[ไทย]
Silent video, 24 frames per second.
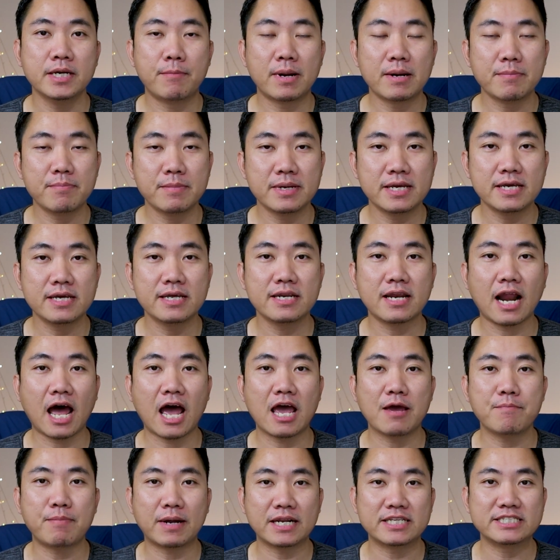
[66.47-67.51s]
มันมีหลา
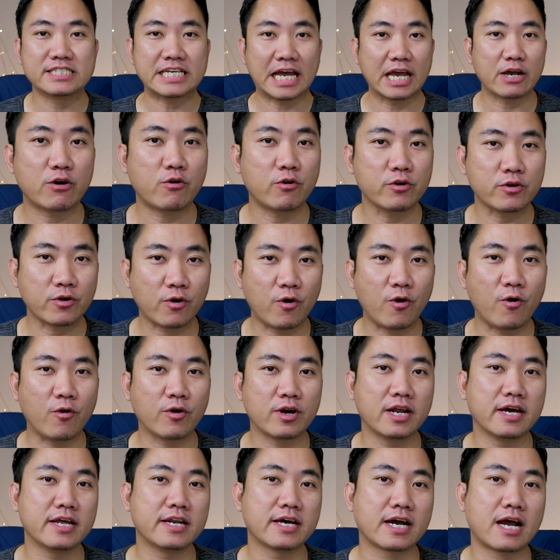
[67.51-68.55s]
ยปัจจัยโค
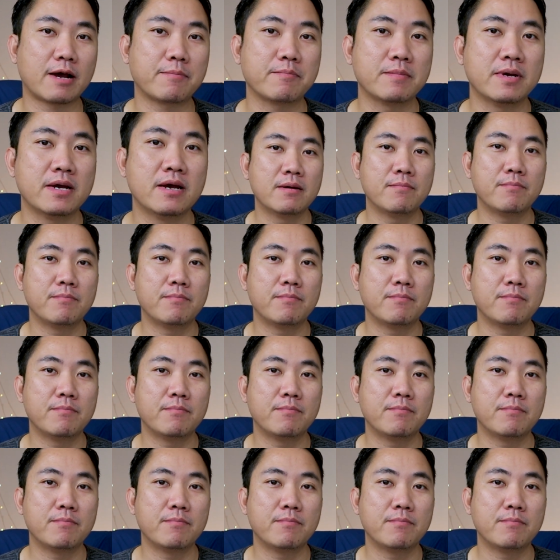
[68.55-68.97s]
ตรเลยนะครับ